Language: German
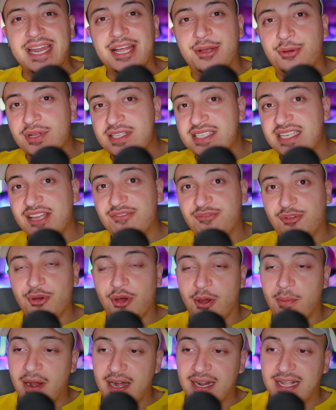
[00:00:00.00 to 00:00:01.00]
Eine kurze Info
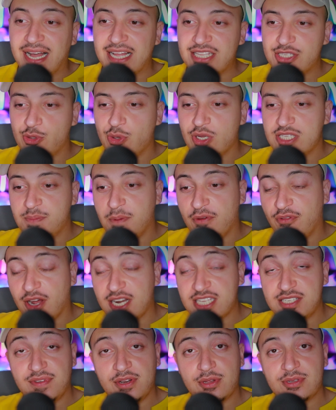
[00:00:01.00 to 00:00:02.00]
nochmal ganz kurz, bevor
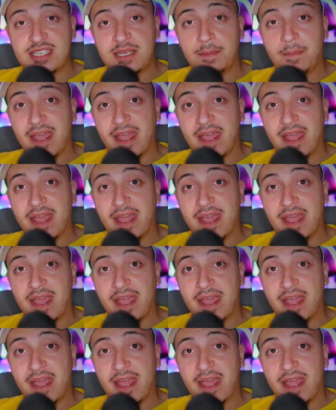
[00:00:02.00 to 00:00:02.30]
das Video sich